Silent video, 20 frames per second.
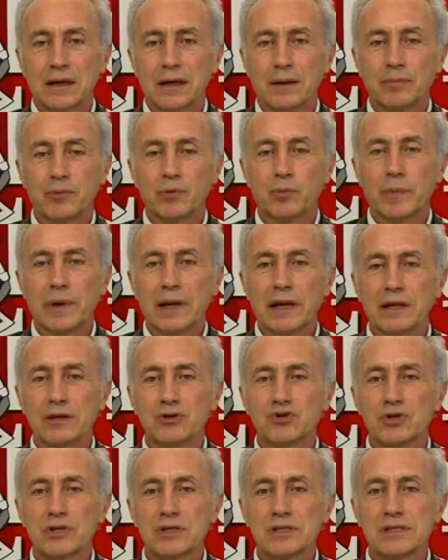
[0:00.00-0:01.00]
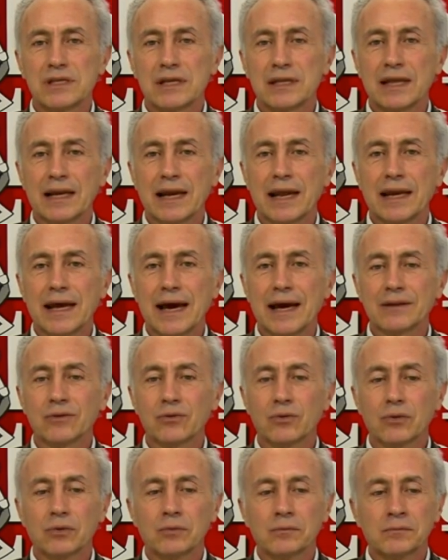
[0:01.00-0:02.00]
e più bellicista della
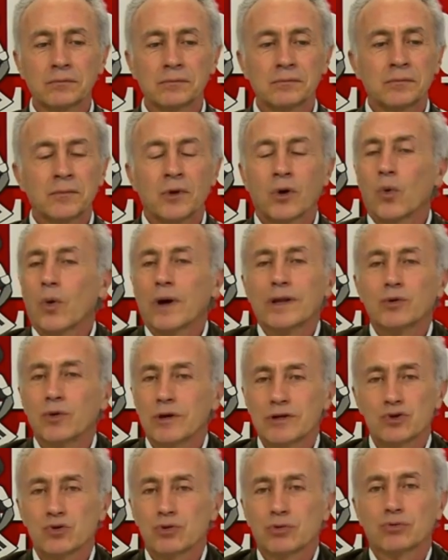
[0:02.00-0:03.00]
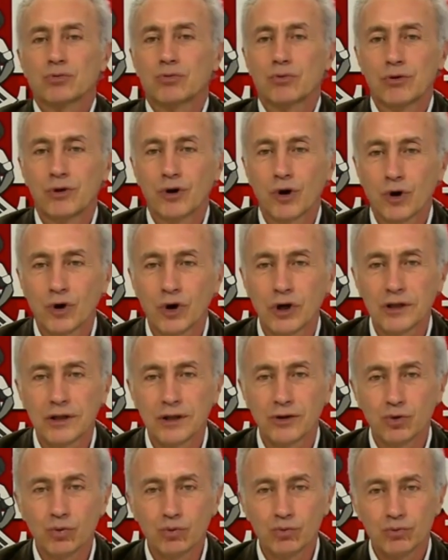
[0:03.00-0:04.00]
Nato, quando è sotto gli occhi
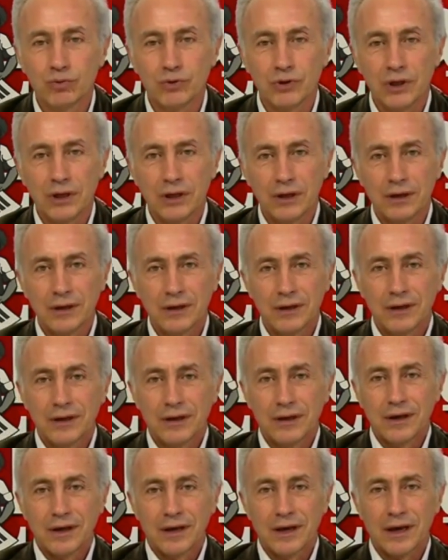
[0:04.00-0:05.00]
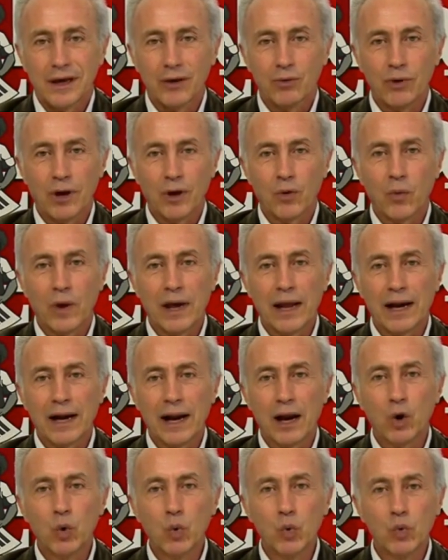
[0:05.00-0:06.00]
di tutti che una
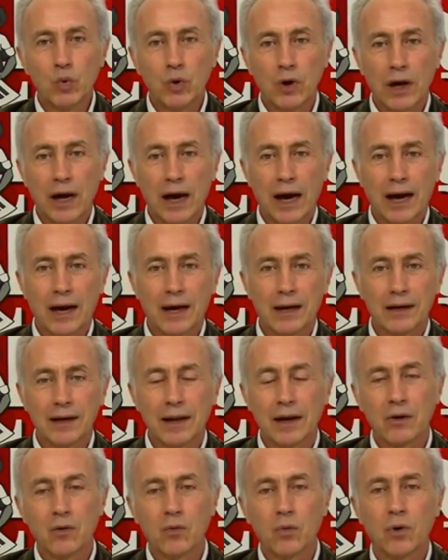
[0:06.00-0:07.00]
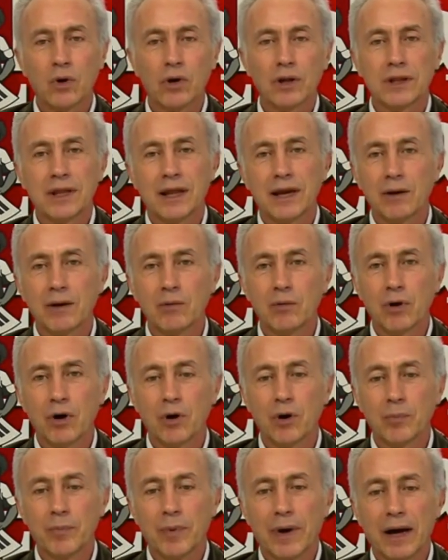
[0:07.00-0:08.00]
guerra lunga nel cuore
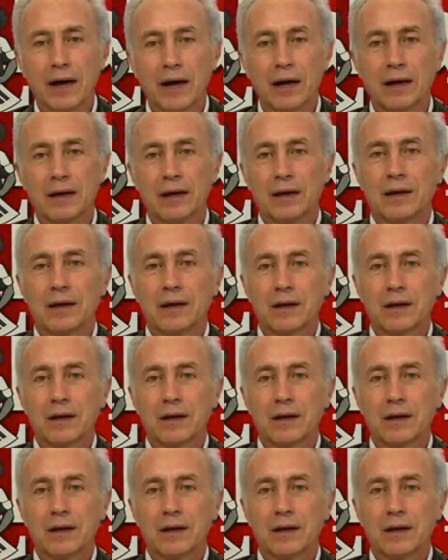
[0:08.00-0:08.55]
dell'Europa